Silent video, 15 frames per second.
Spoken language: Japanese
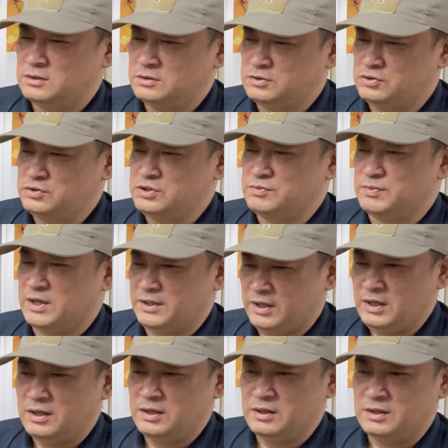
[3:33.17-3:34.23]
10時ま
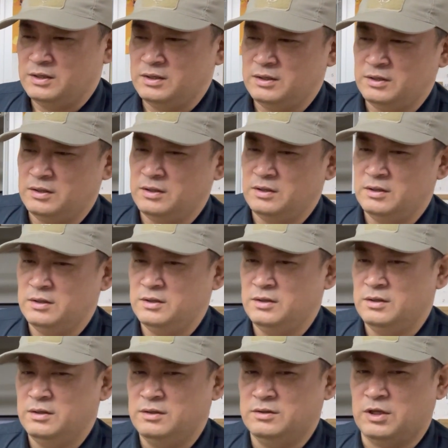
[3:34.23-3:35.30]
で
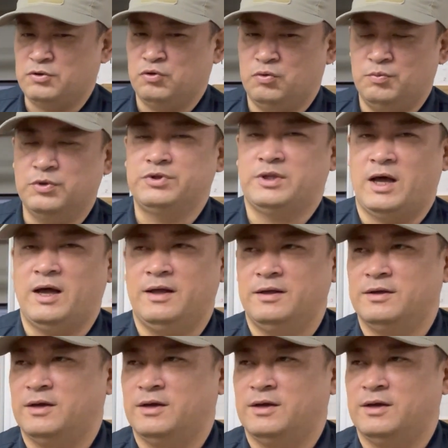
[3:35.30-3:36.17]
だと思った。